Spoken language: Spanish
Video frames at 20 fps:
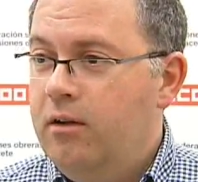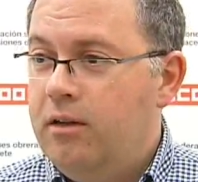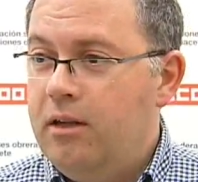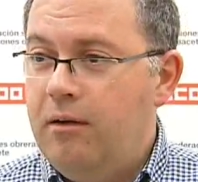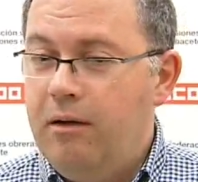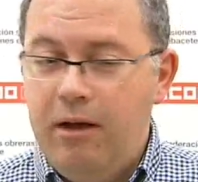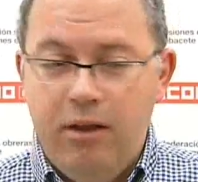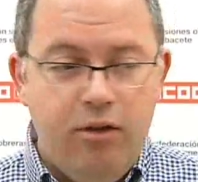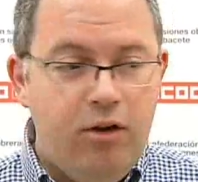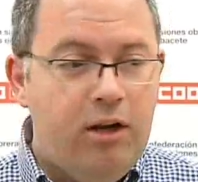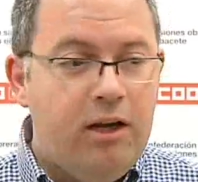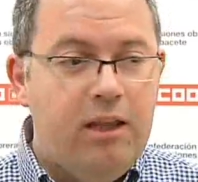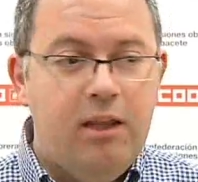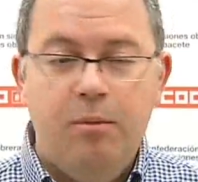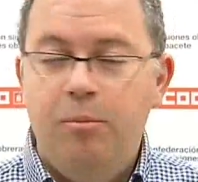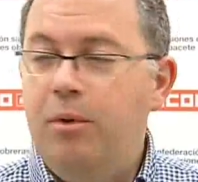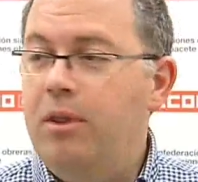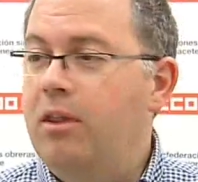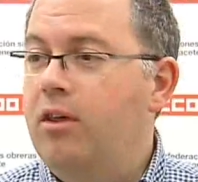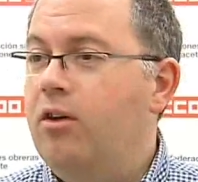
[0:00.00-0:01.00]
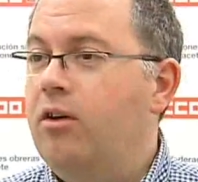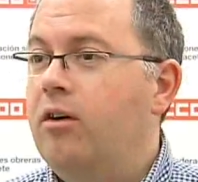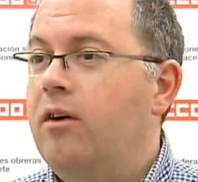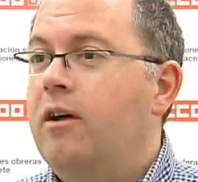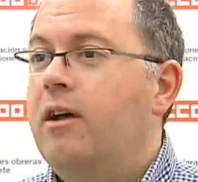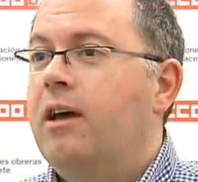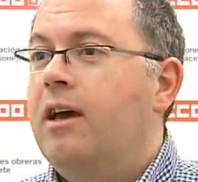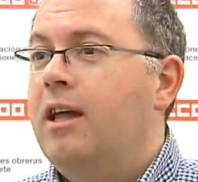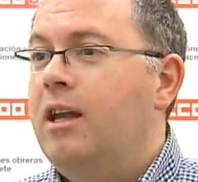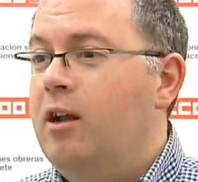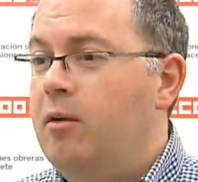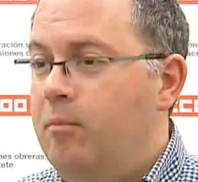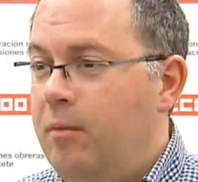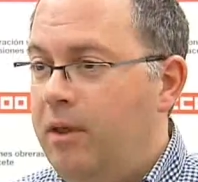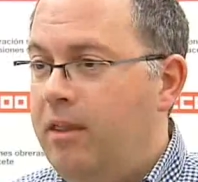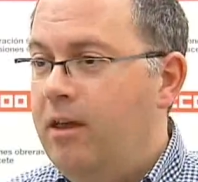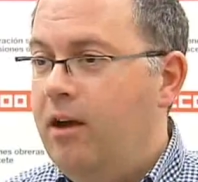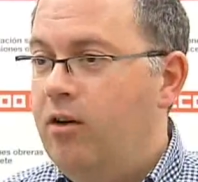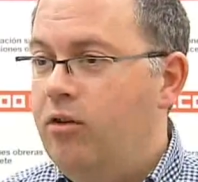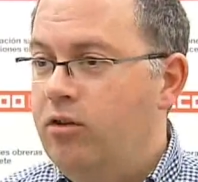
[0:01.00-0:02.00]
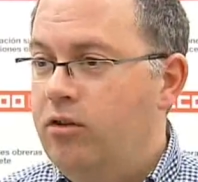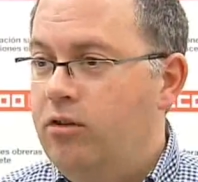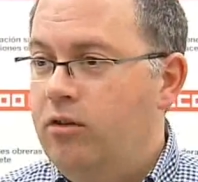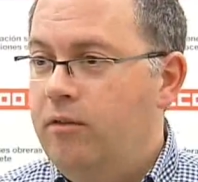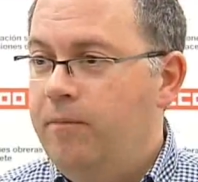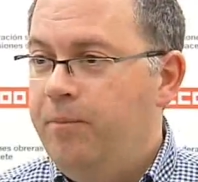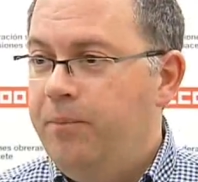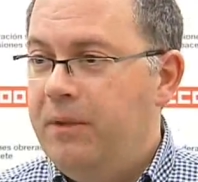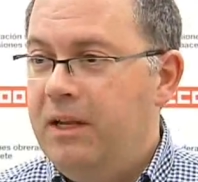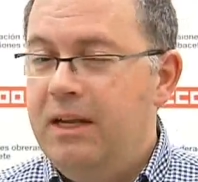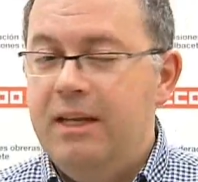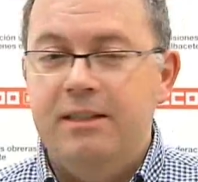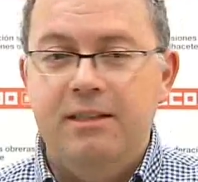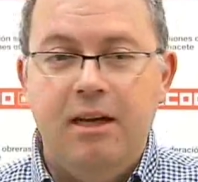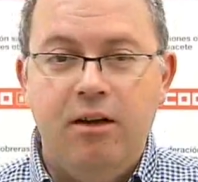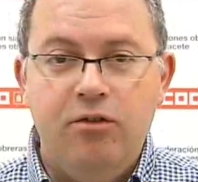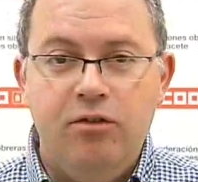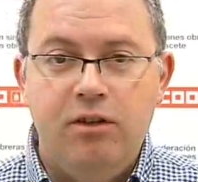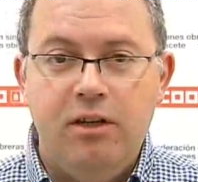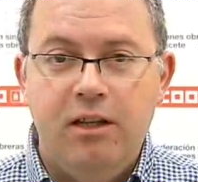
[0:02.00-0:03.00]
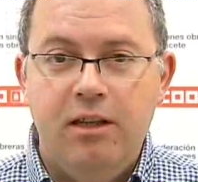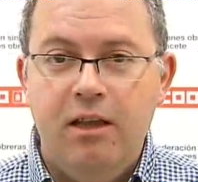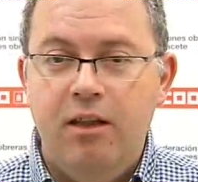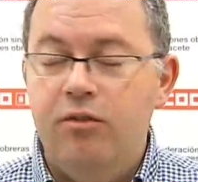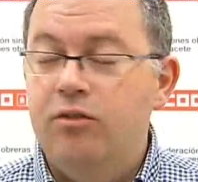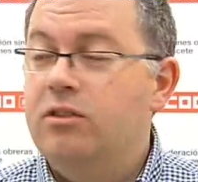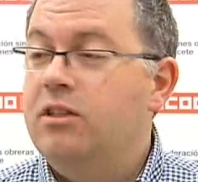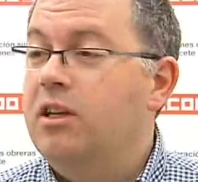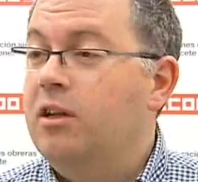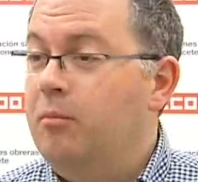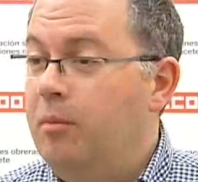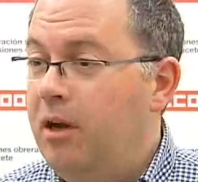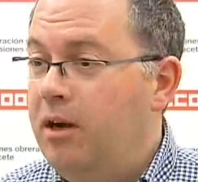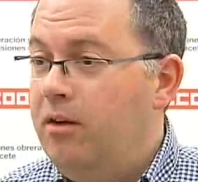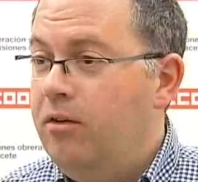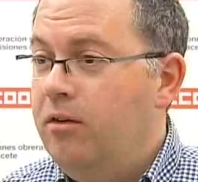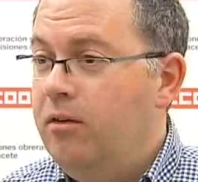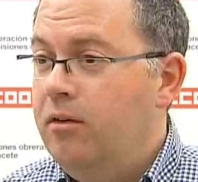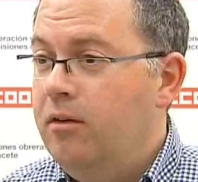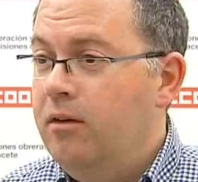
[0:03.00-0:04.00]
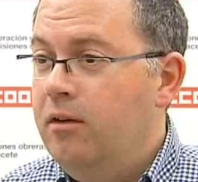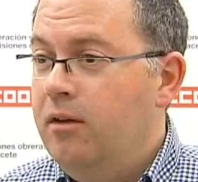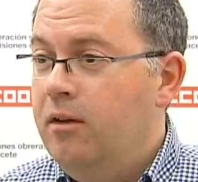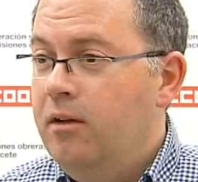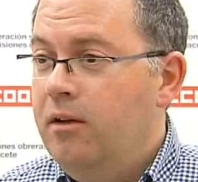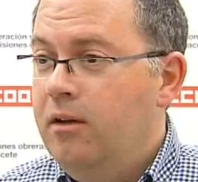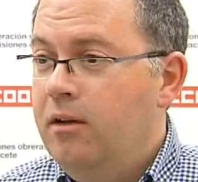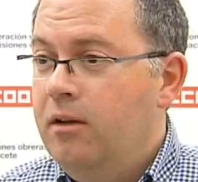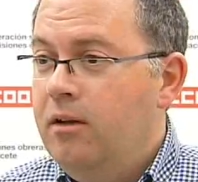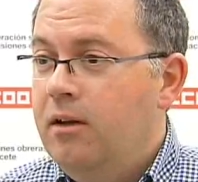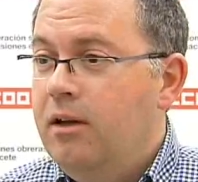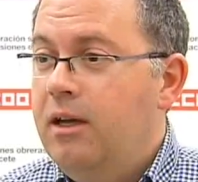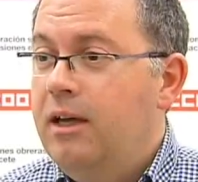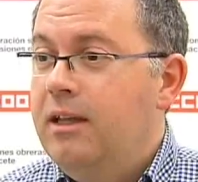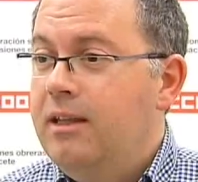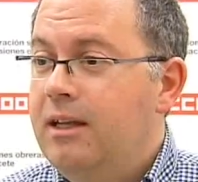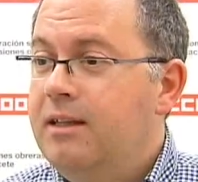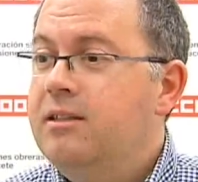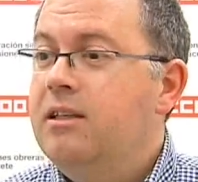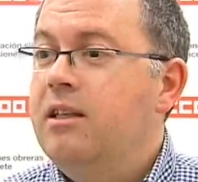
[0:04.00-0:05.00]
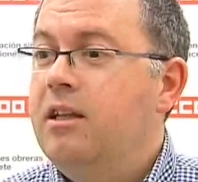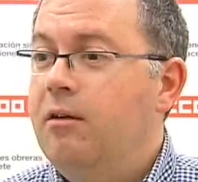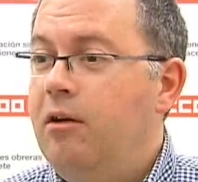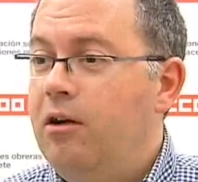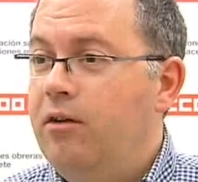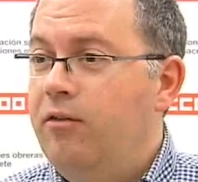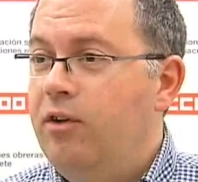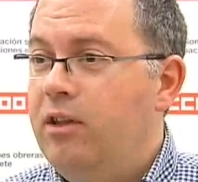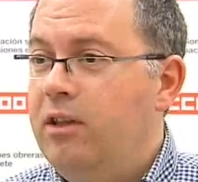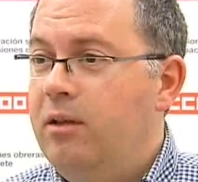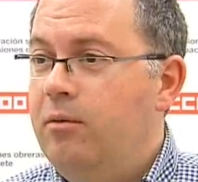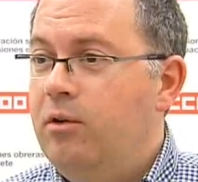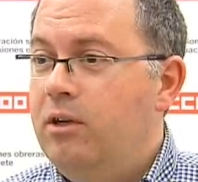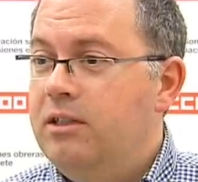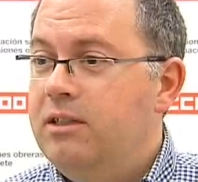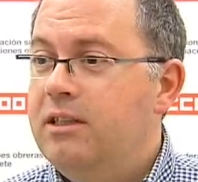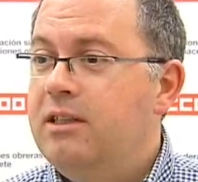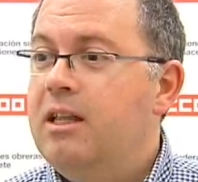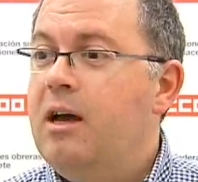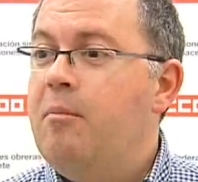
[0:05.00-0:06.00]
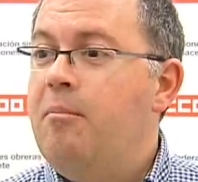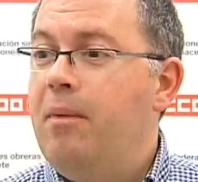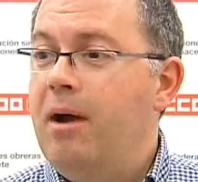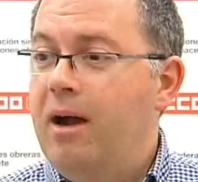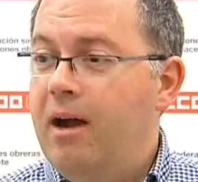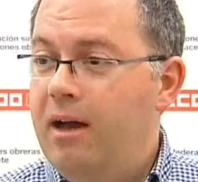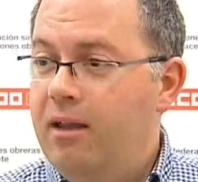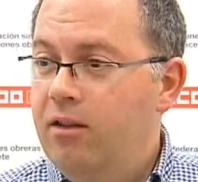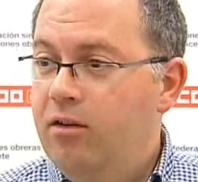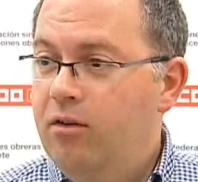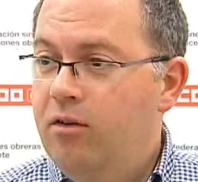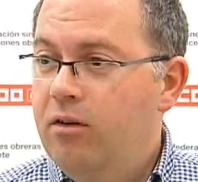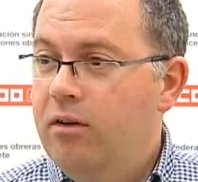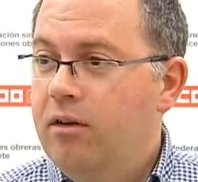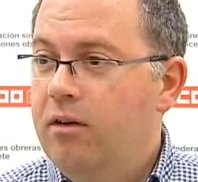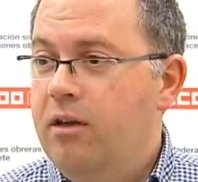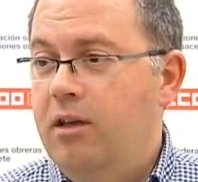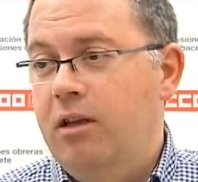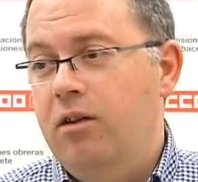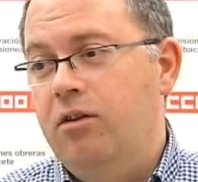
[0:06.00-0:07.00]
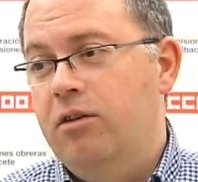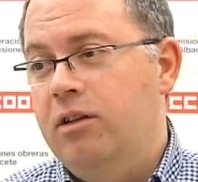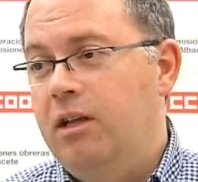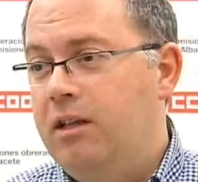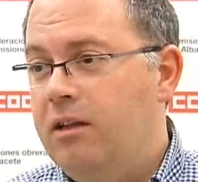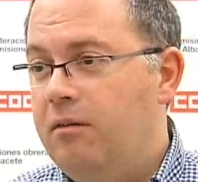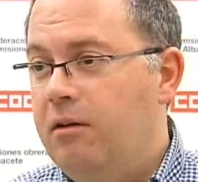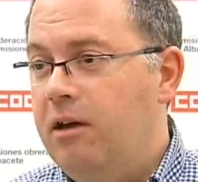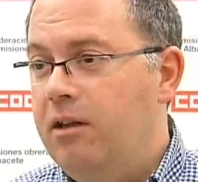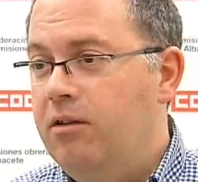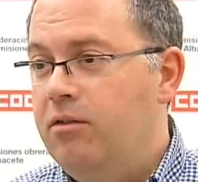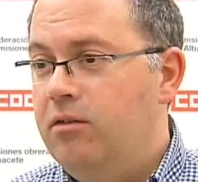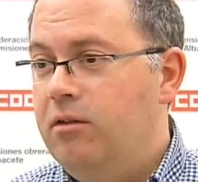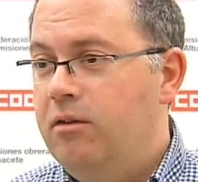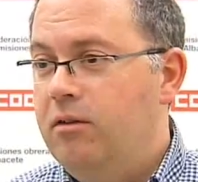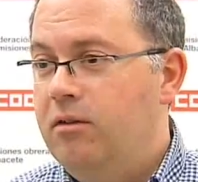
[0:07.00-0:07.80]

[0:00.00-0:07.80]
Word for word: trabajadores que despidió en el mes de agosto, les ha contratado y sin embargo están sin trabajo efectivo, les está pagando y no están trabajando.